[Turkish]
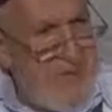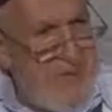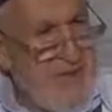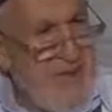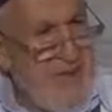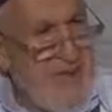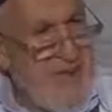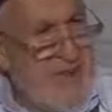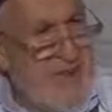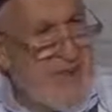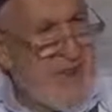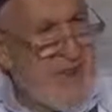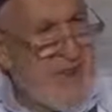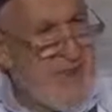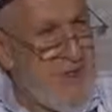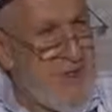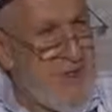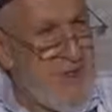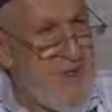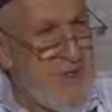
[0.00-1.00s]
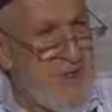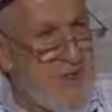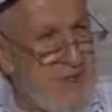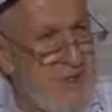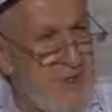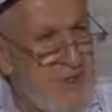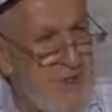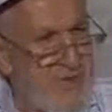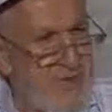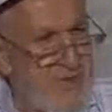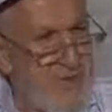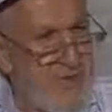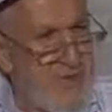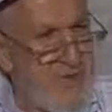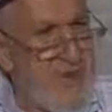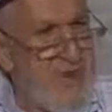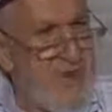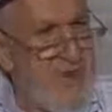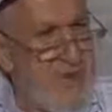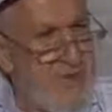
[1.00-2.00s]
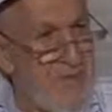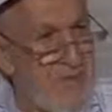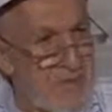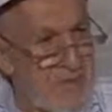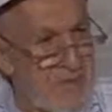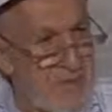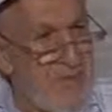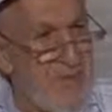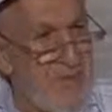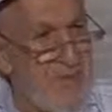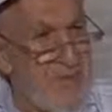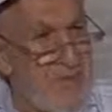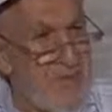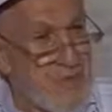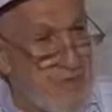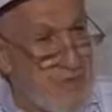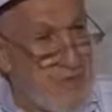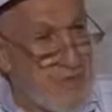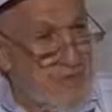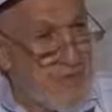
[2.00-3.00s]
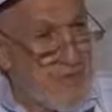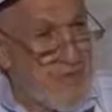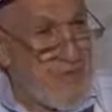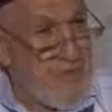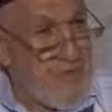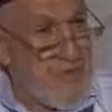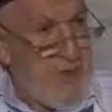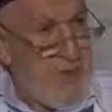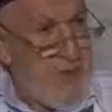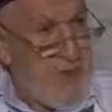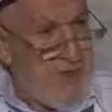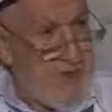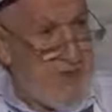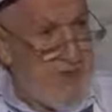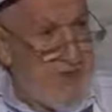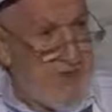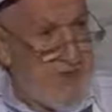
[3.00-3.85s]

yani kitaplarda kayda göre Adem Aleyhisselam uzun adammış bayağı.